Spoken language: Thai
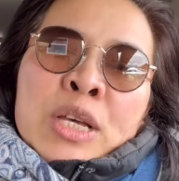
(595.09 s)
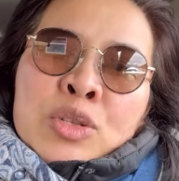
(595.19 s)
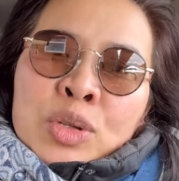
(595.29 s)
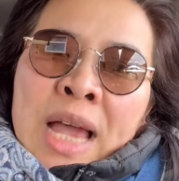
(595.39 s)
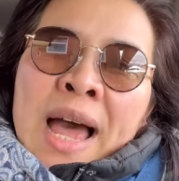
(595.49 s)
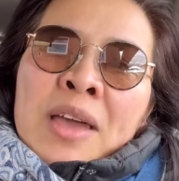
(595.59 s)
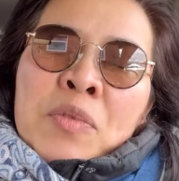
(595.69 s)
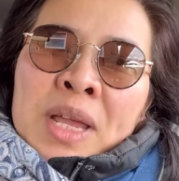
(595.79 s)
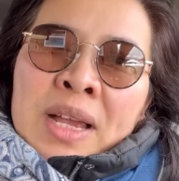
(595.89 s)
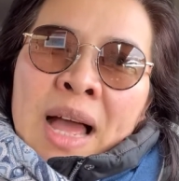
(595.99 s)
สุดท้ายเว
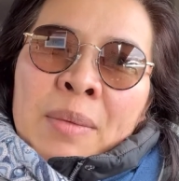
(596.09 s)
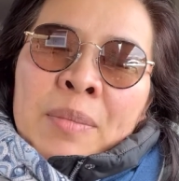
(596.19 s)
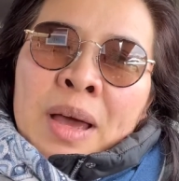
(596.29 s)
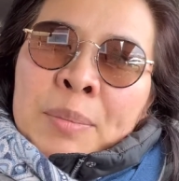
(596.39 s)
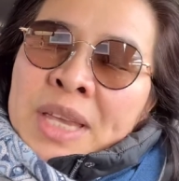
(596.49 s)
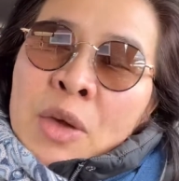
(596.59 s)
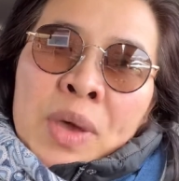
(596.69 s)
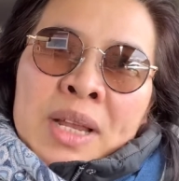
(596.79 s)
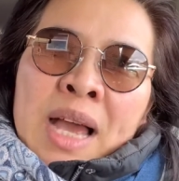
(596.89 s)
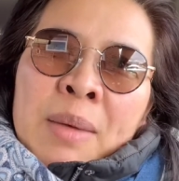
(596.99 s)
รกรรมอ่าไม่ใช่เว
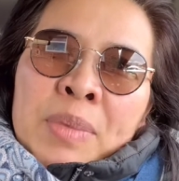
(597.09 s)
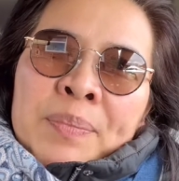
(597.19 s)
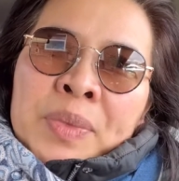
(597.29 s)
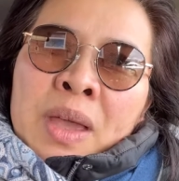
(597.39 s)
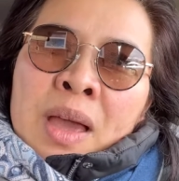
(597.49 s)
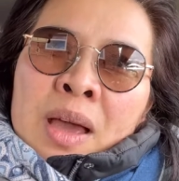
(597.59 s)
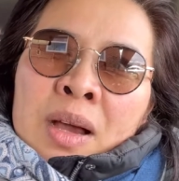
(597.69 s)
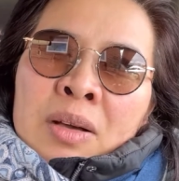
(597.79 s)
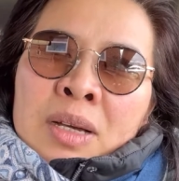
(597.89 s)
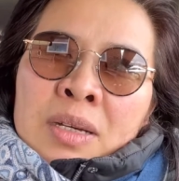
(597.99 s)
รกรรมอ่ะ
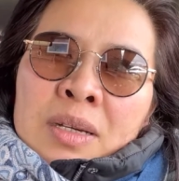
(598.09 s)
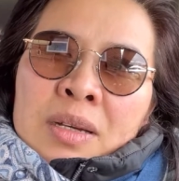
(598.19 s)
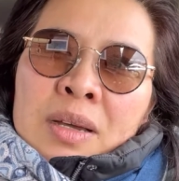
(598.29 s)
ก็คือ